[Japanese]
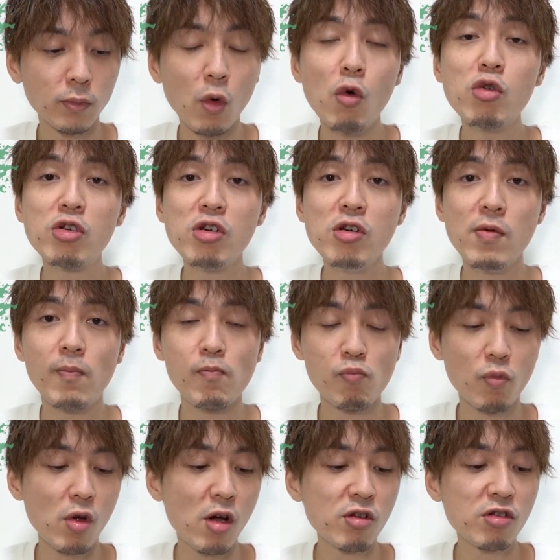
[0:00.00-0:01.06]
美味しい。
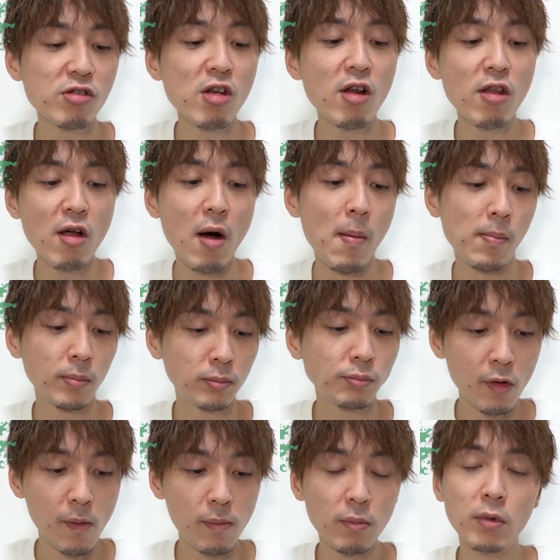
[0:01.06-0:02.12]
カステラだ。
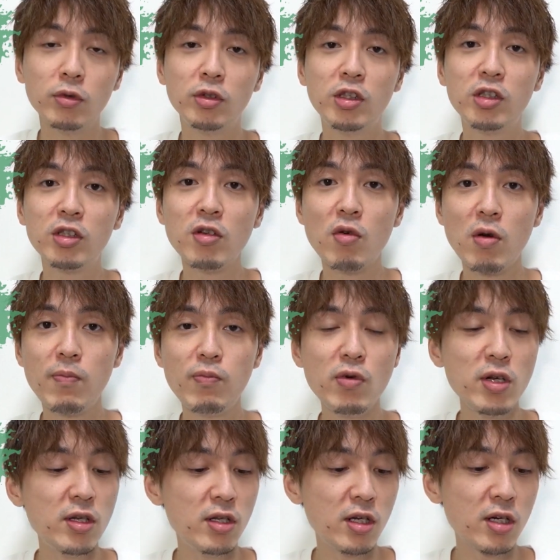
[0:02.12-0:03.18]
もう実は俺
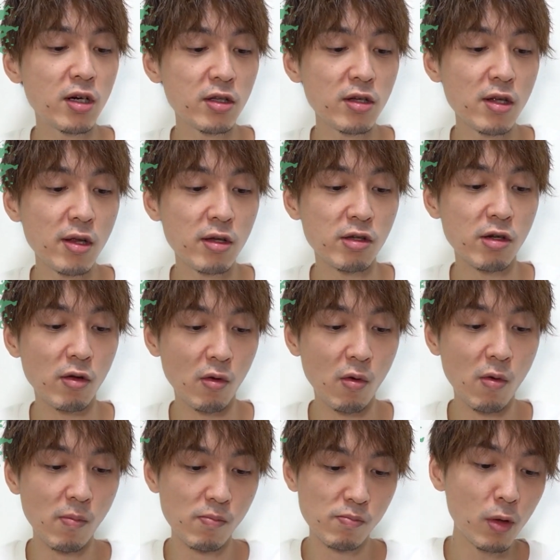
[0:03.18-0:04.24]
プリン苦手なんですけ
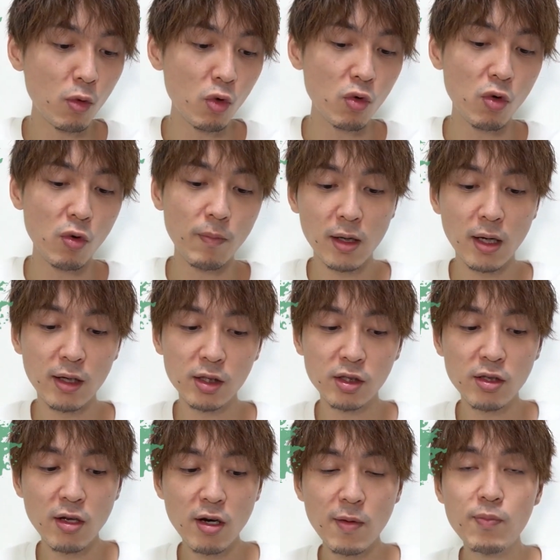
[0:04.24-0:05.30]
ど、この
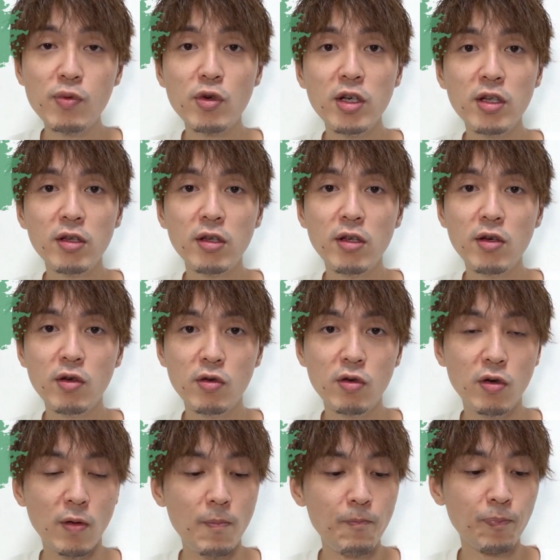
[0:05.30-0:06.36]
カステラプリンって
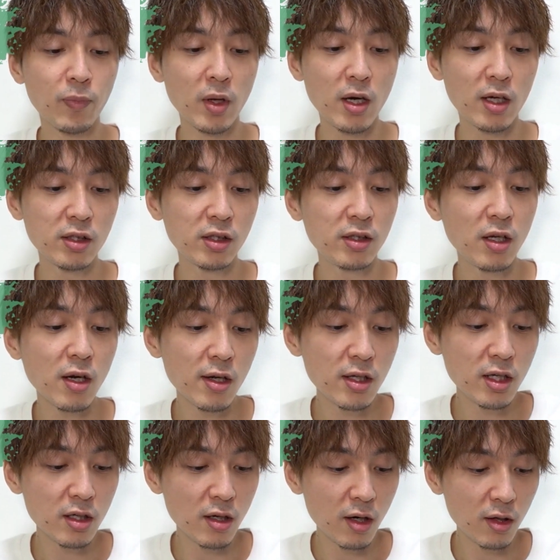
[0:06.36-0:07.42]
いうカステラ
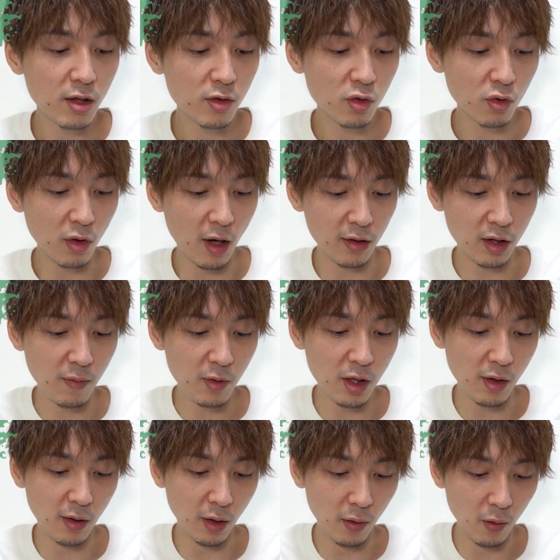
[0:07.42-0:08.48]
に惹かれてちょっと買ってみ
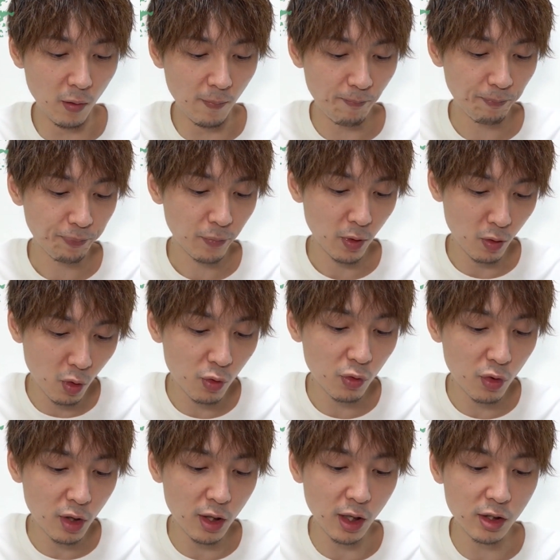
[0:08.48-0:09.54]
たんだけど、
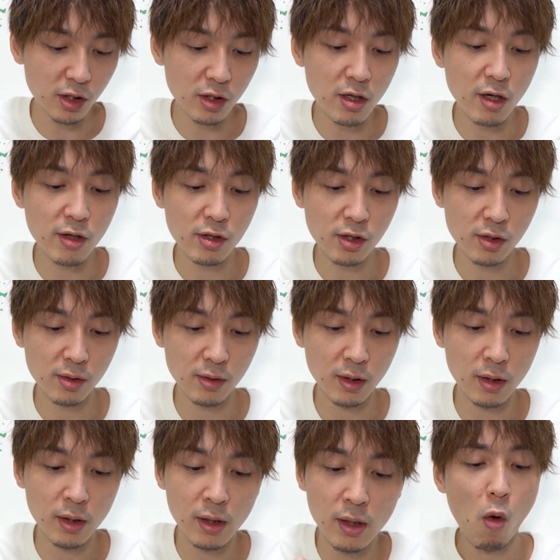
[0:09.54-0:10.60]
本当にカステラです。
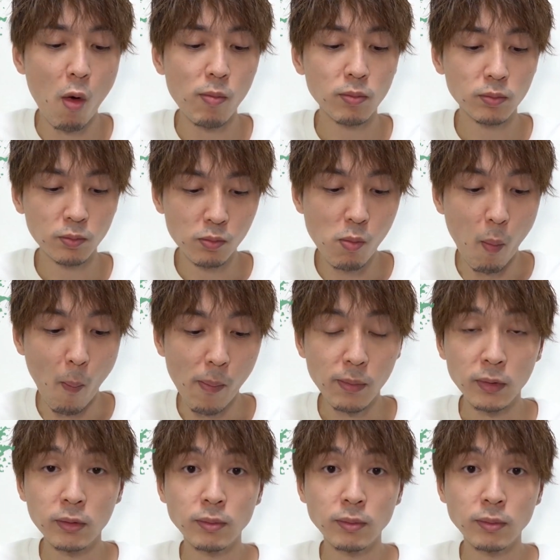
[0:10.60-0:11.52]
うん。